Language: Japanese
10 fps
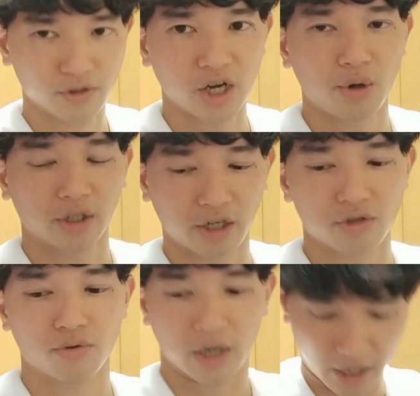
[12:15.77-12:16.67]
運が良かったんで
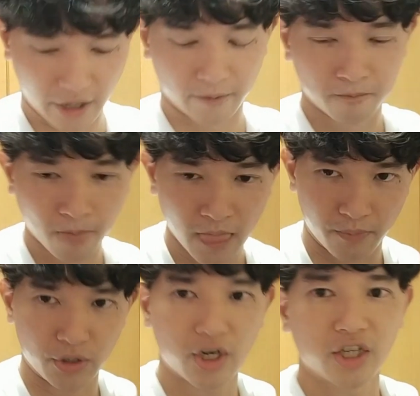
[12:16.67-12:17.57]
しょうね。はい。
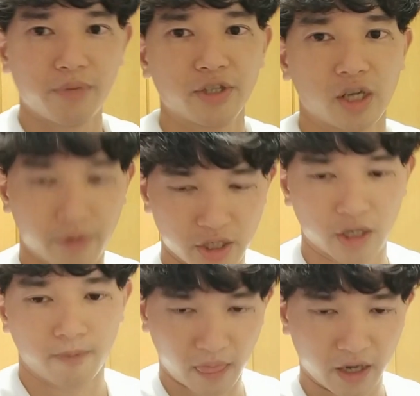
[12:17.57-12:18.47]
メルカリで見つけました。
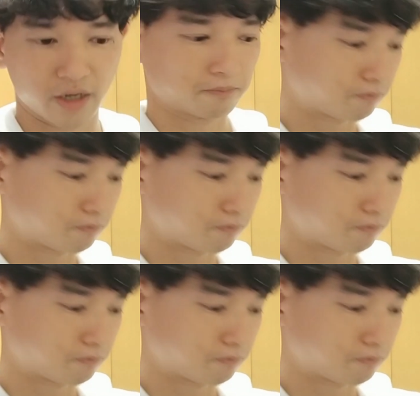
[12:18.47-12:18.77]
はい。